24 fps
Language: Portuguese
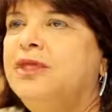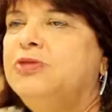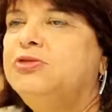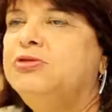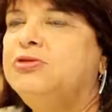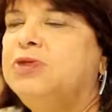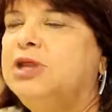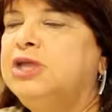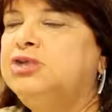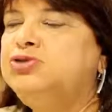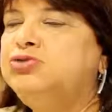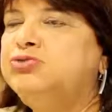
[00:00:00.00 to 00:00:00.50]

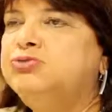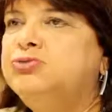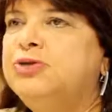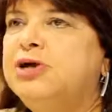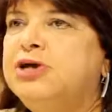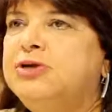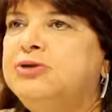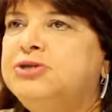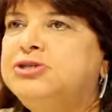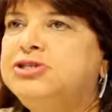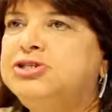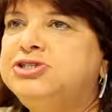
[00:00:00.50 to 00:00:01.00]
Durante um
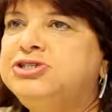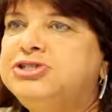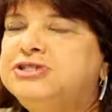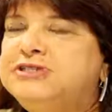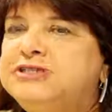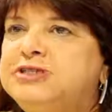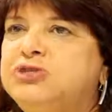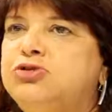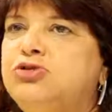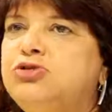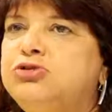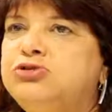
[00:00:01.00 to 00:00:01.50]
ano a gente
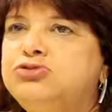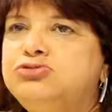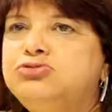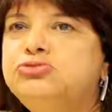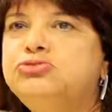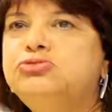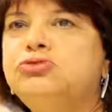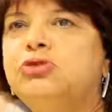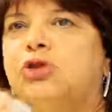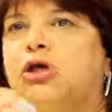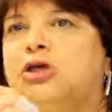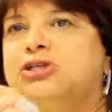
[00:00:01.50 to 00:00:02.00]
assinou
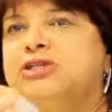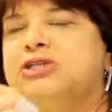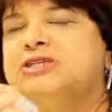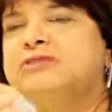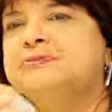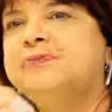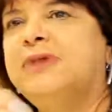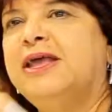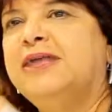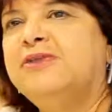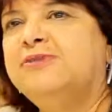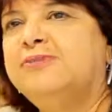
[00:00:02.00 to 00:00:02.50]
junto
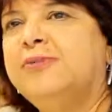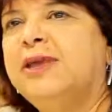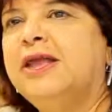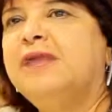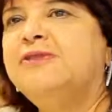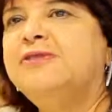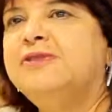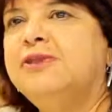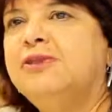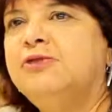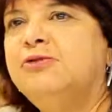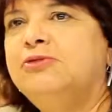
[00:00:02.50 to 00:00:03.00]
Lojas Maias
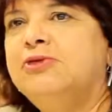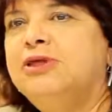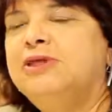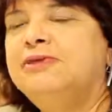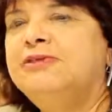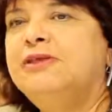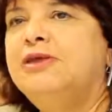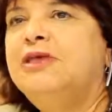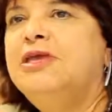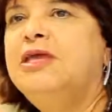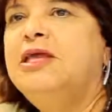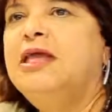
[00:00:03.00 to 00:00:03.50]
Magazine
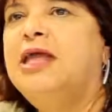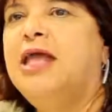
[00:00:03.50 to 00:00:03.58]
Luiza.